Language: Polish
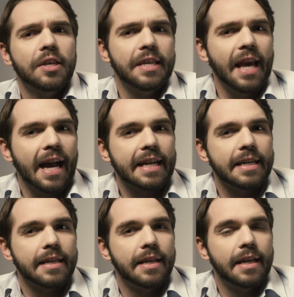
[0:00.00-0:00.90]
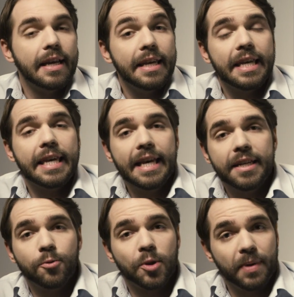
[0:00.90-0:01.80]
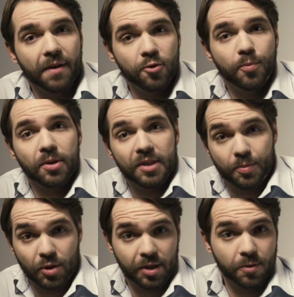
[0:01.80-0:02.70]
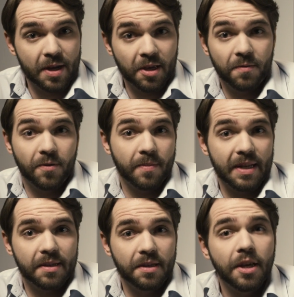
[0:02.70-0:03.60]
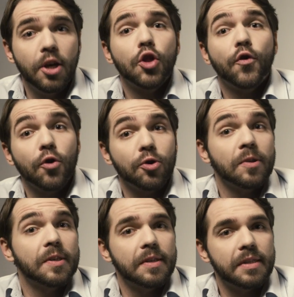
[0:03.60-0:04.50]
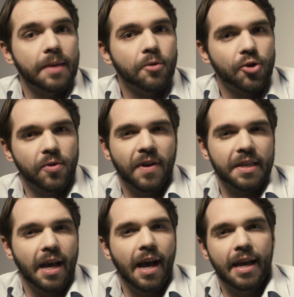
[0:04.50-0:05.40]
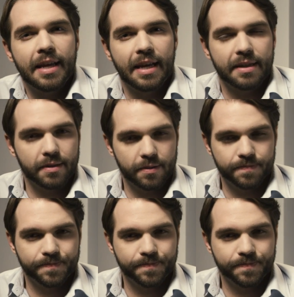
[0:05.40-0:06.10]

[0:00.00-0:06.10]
jak i kiedy usprawnił proces przesyłania informacji, tworząc system kodowania ANS.